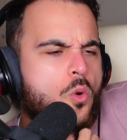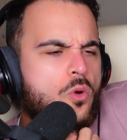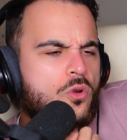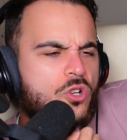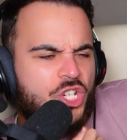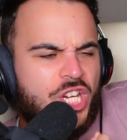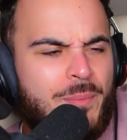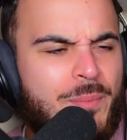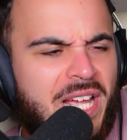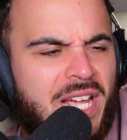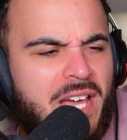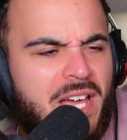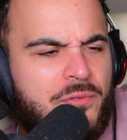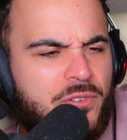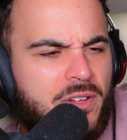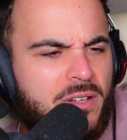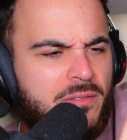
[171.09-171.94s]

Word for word: J'aime les refs,